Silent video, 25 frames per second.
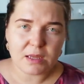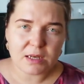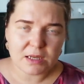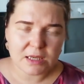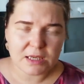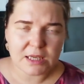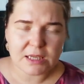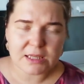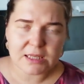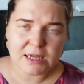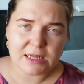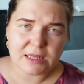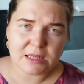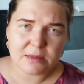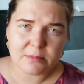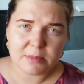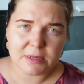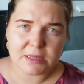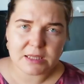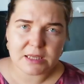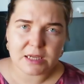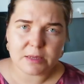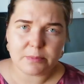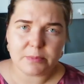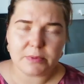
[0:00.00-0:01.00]
региональный
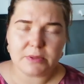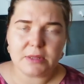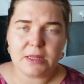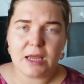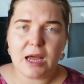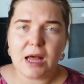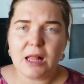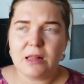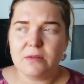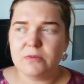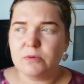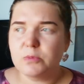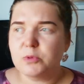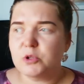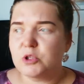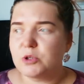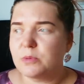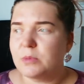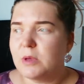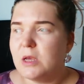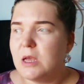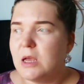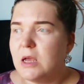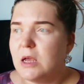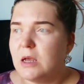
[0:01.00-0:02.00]
мат-капитал, в
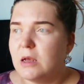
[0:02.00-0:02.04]
общем,